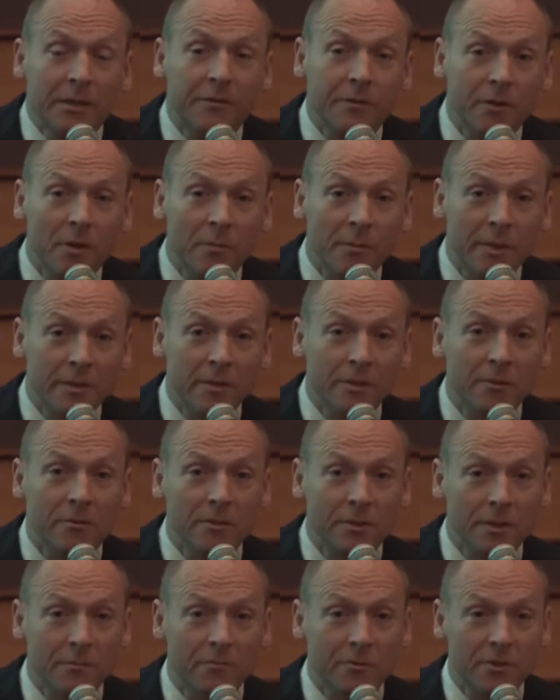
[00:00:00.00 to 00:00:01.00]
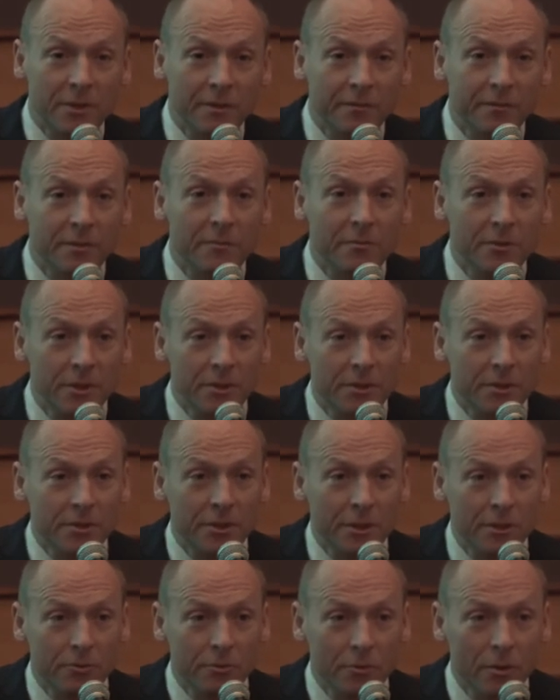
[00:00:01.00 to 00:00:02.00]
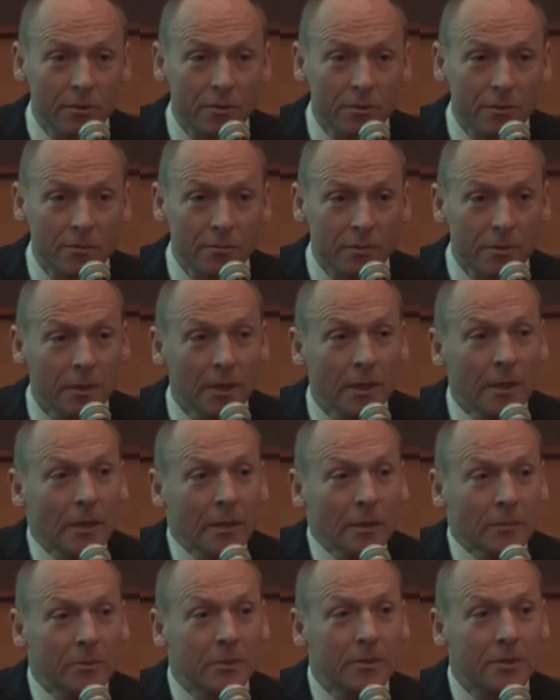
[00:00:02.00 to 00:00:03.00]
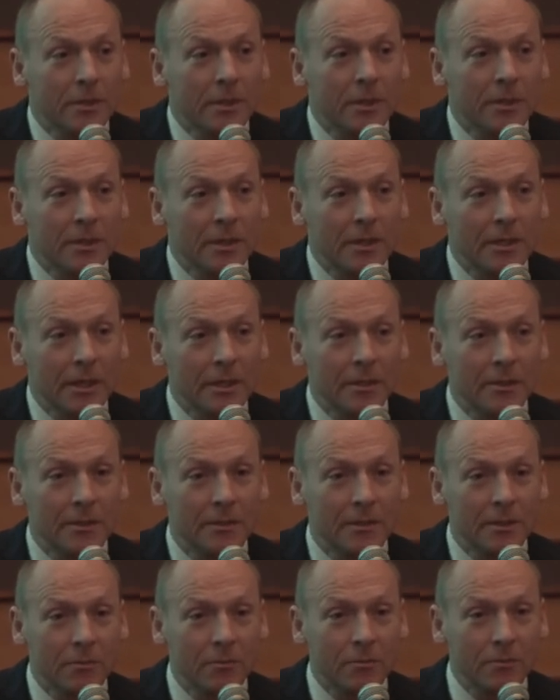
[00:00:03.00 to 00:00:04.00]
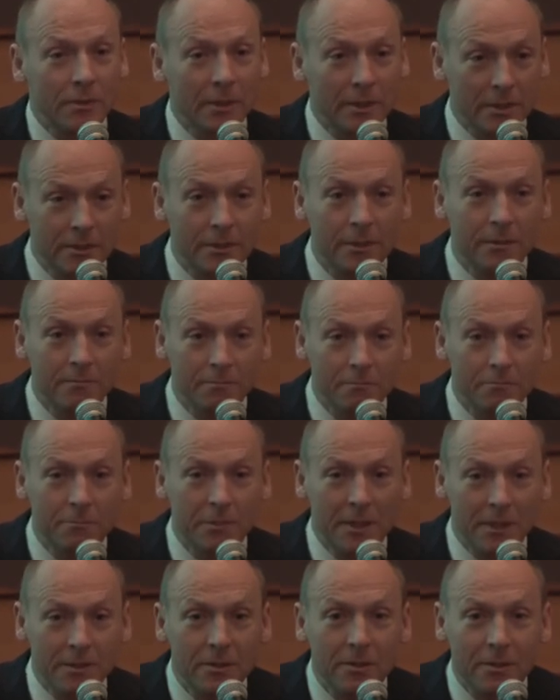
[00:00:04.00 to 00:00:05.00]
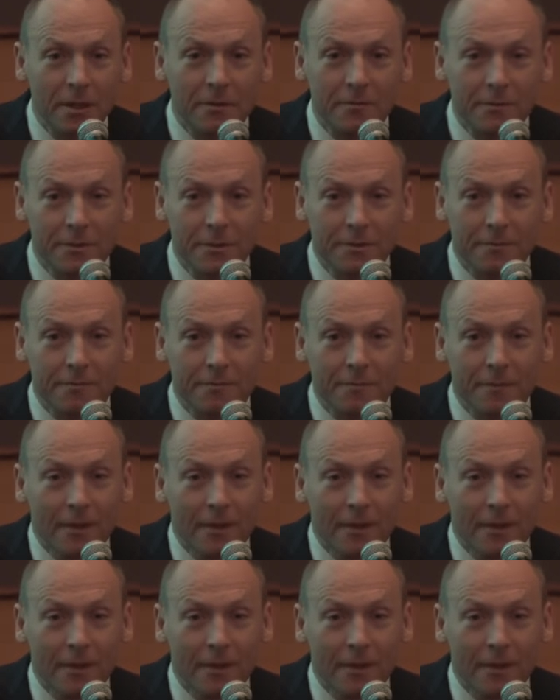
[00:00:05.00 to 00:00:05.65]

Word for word: Na chwilę obecną jestem szefem 60 osób, bo tyle integracja zatrudnia. Jestem pracodawcą.